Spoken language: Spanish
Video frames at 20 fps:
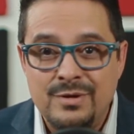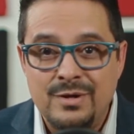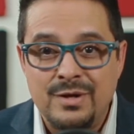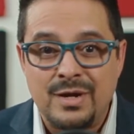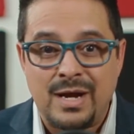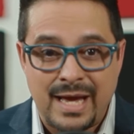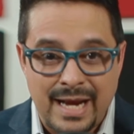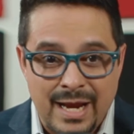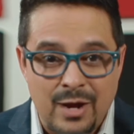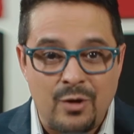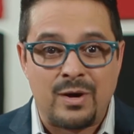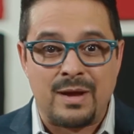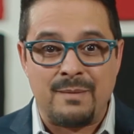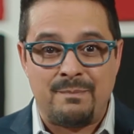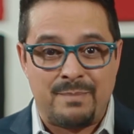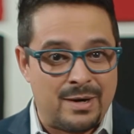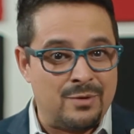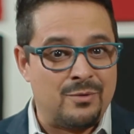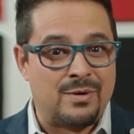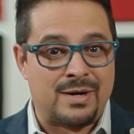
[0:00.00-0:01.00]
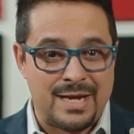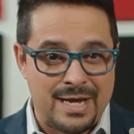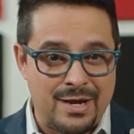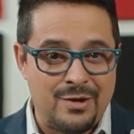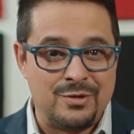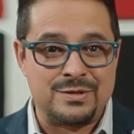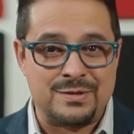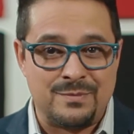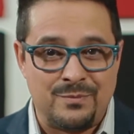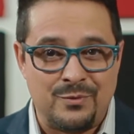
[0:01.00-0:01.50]
creo que para los
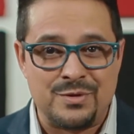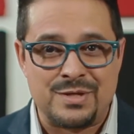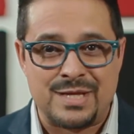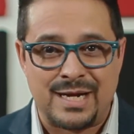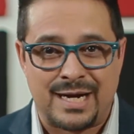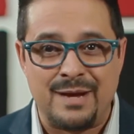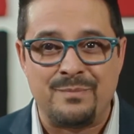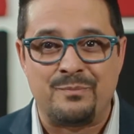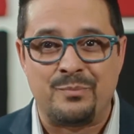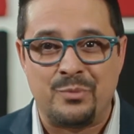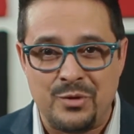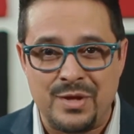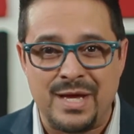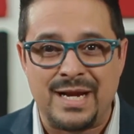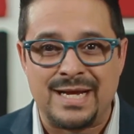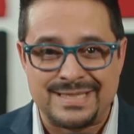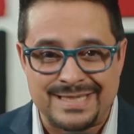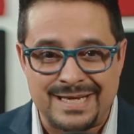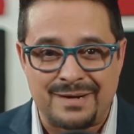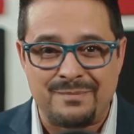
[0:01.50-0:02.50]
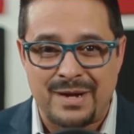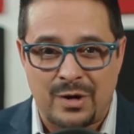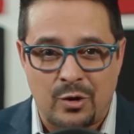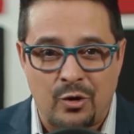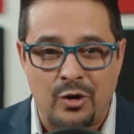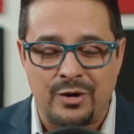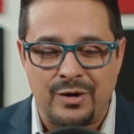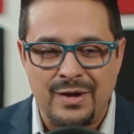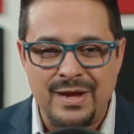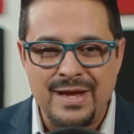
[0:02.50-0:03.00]
Rayados de Monterrey pudiera ser
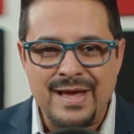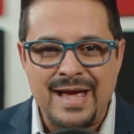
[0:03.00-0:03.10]
mejor.